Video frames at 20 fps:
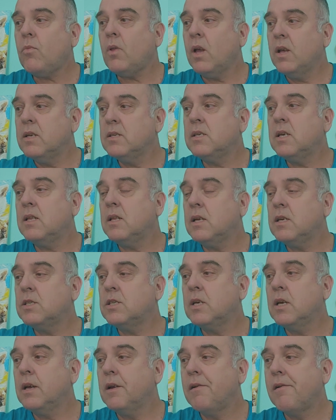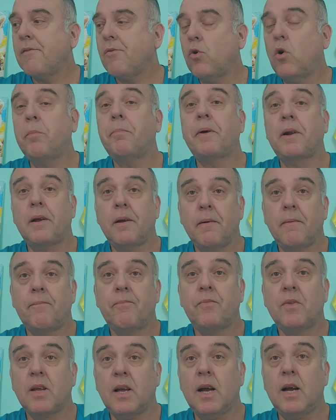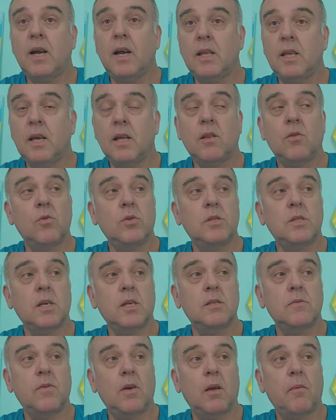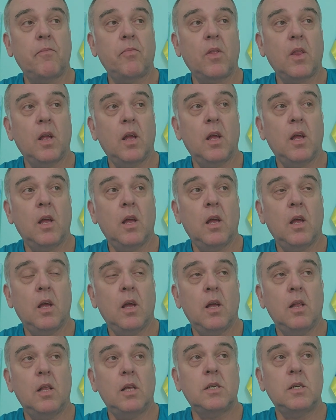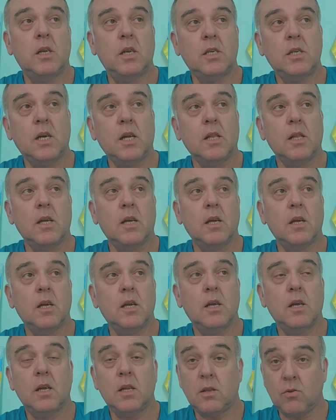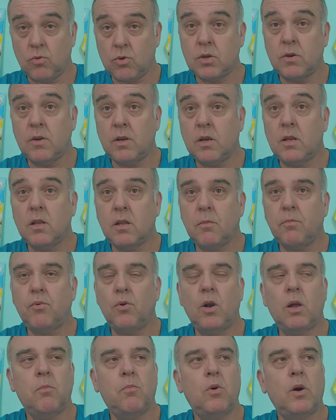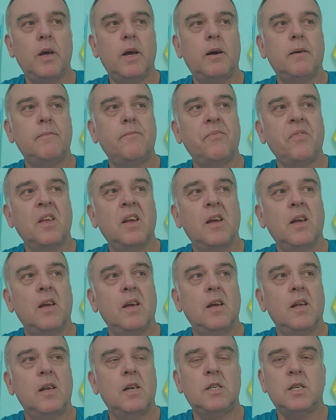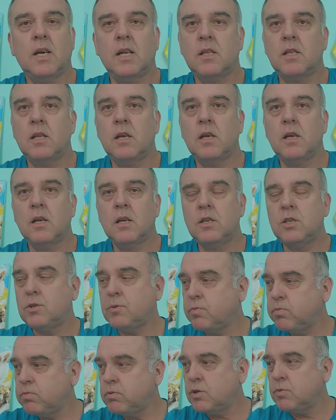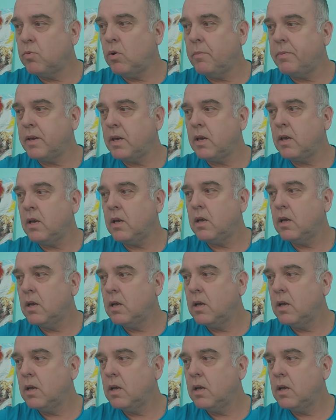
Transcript: из этой же оперы. Как они относятся к своим. Значит, лежат, это уже на поле боя, лежат чмобики